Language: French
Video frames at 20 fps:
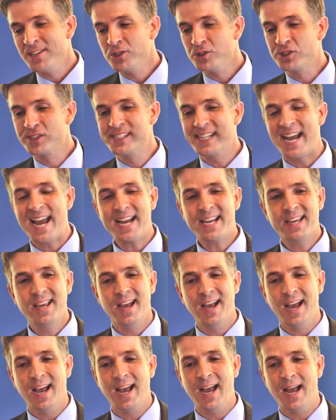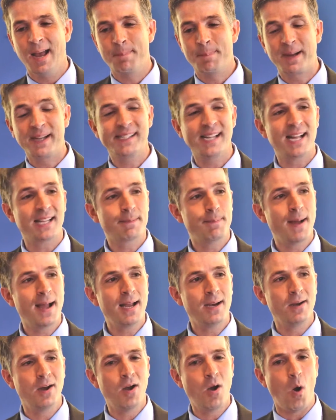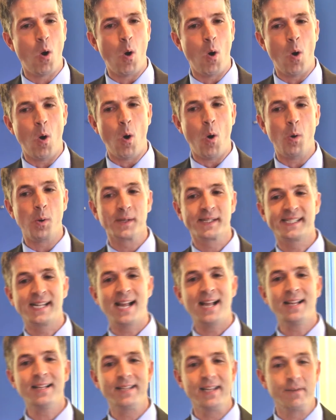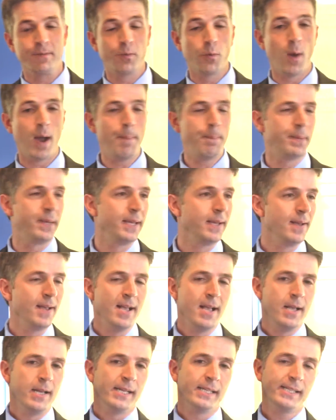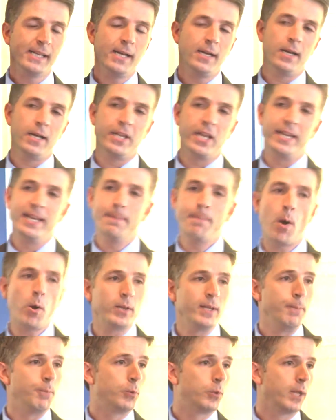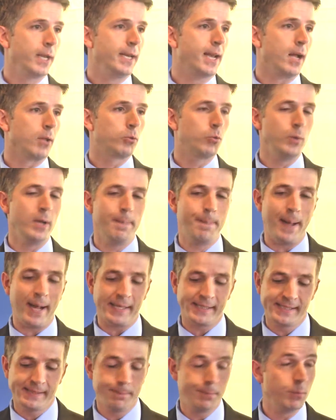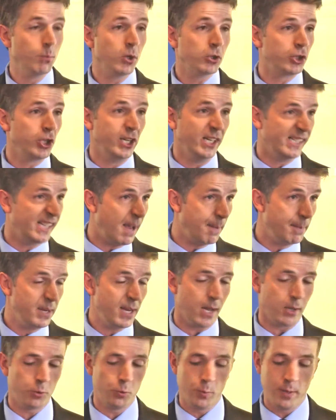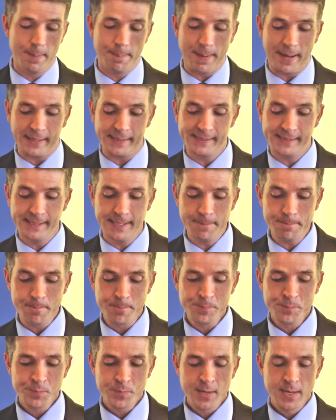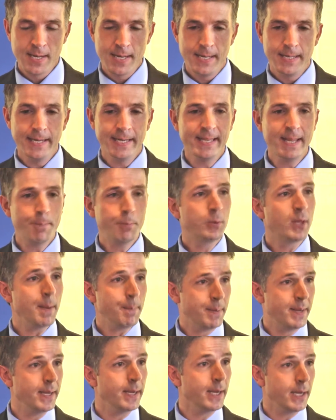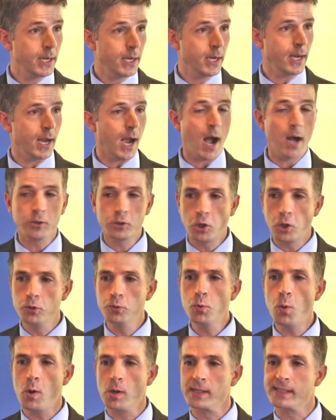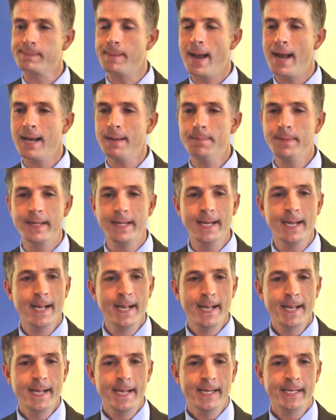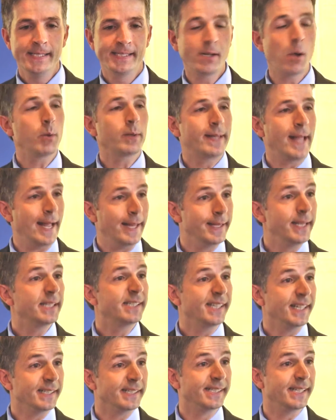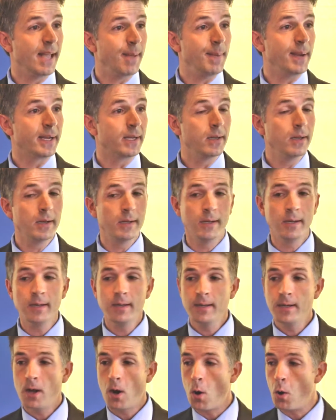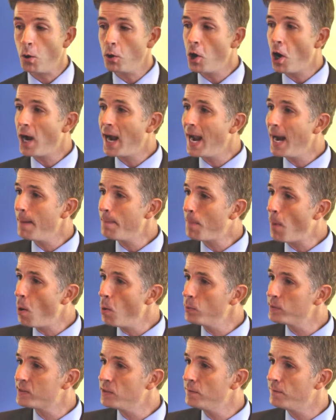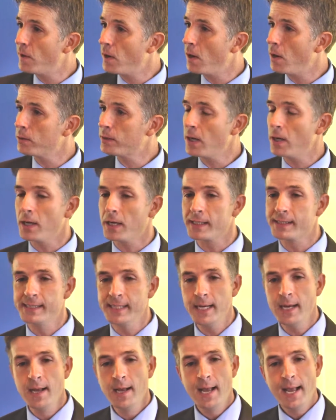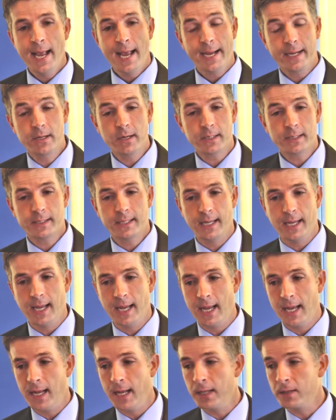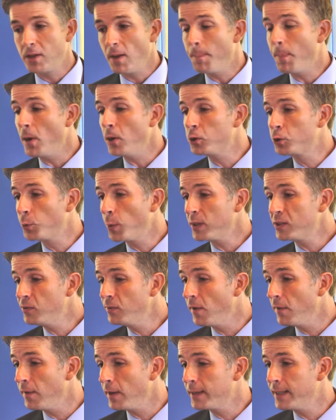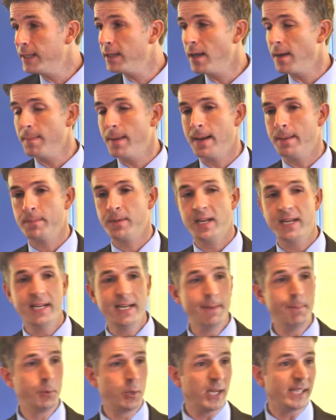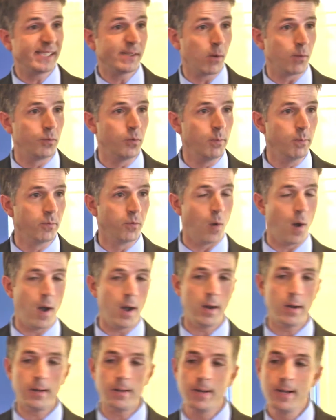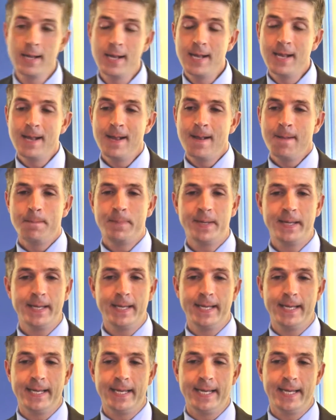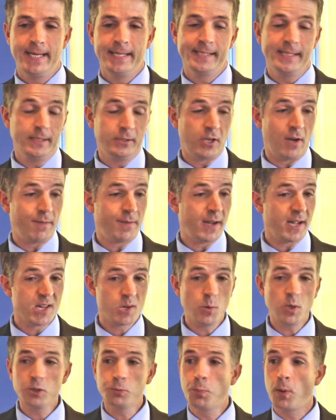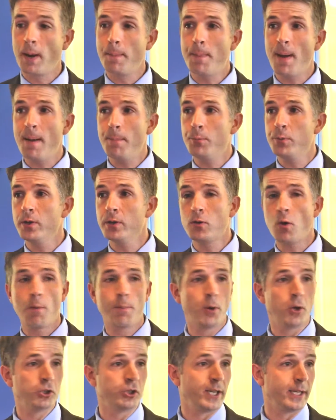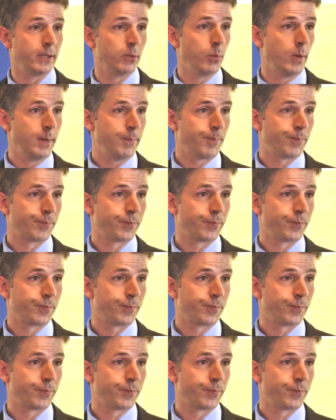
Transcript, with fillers: je dirais que euh, présentement, là, on, sent des fois, puis ça, là, il y a des bons députés dans tous les partis. moi, j'ai des amis dans tous les partis. Les députés, puis entre nous, on se parle, puis ils sont tannés de cette dynamique-là. Là. On leur impose une volonté, on leur dit écoute, t'as pas le choix, tu vas voter demain. Il y a des députés qui sont venus me voir puis Jean-François, je ne pourrais pas appuyer ton projet de loi.